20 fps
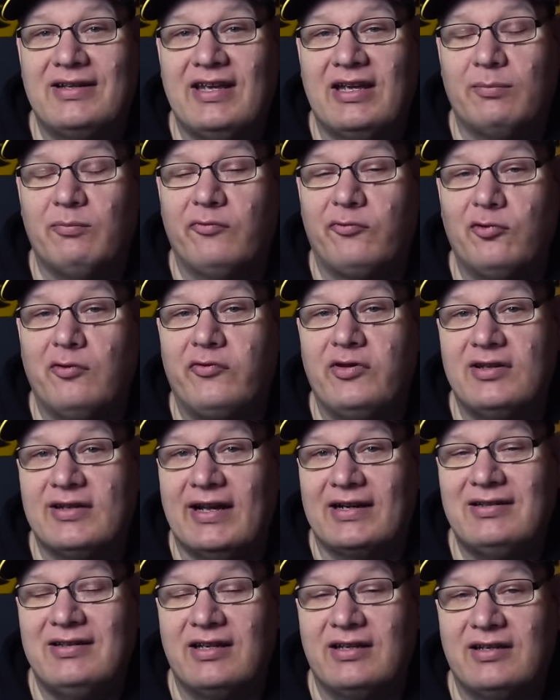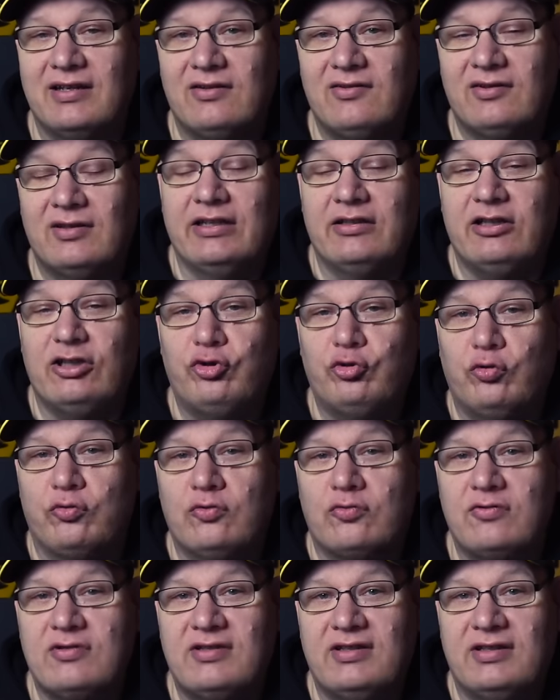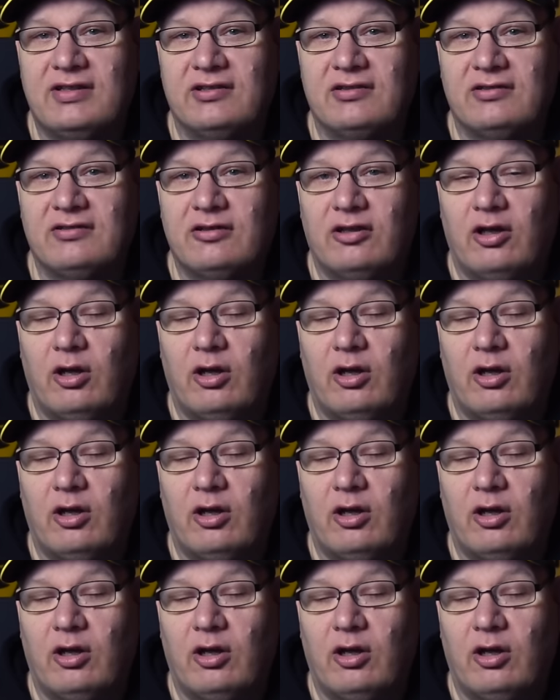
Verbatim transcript: geben für Finaltickets, die schon kursieren.